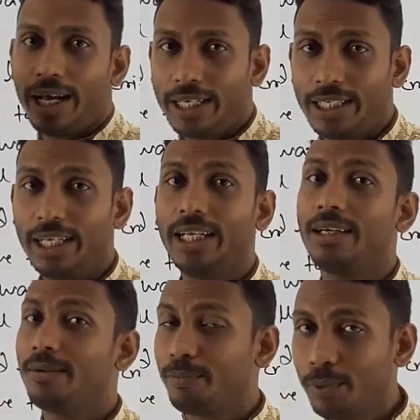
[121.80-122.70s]
একটি
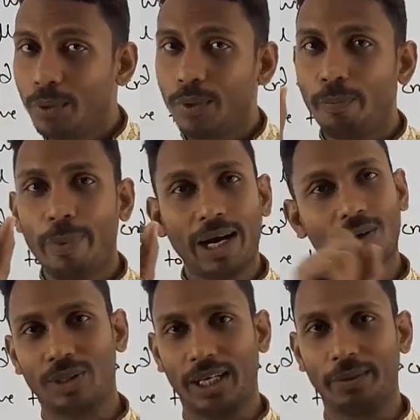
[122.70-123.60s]
পুরো বাক্য
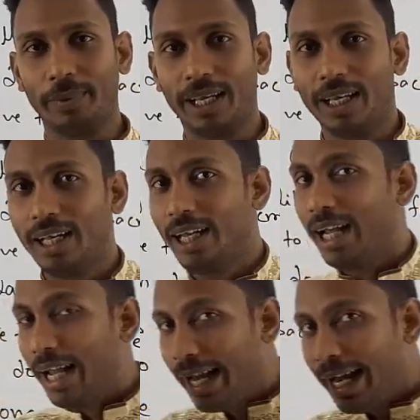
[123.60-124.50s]
থাকবে
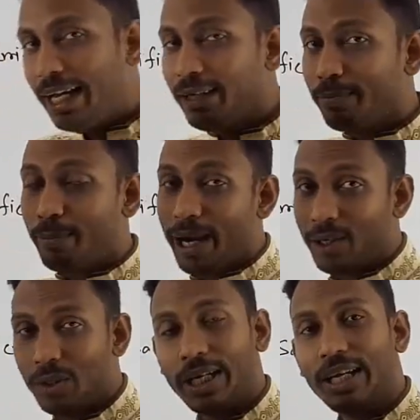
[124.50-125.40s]
এই
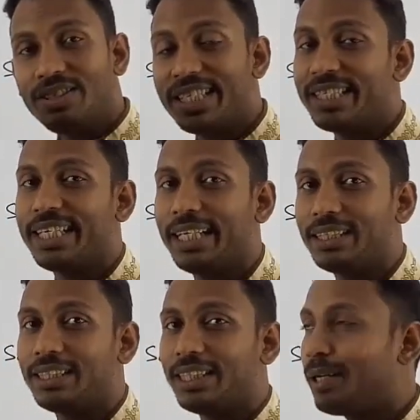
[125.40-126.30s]
বাক্যটাই হচ্ছে সেন্স
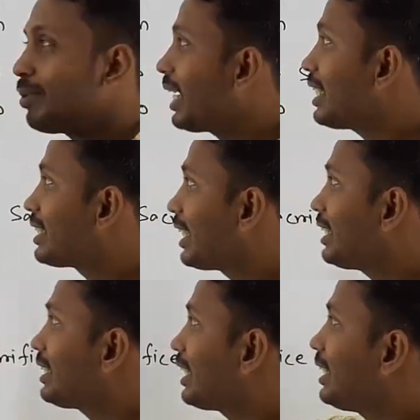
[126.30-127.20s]
এবং এই
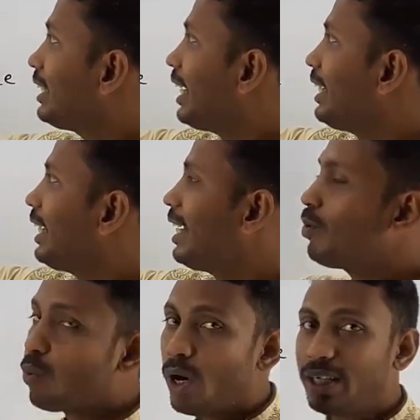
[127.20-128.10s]
সেন্সকে নিয়েই এই
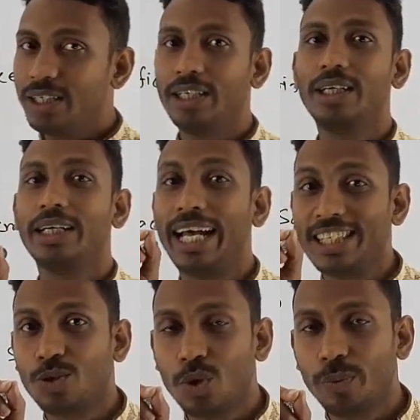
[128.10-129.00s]
ওয়াট কাজ
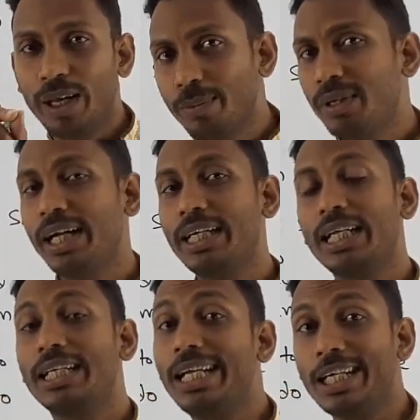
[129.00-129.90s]
করবে এবং এটা
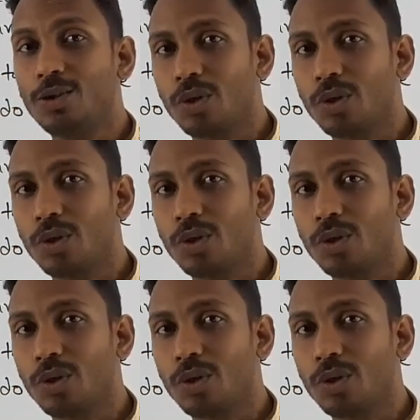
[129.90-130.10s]
রিলেট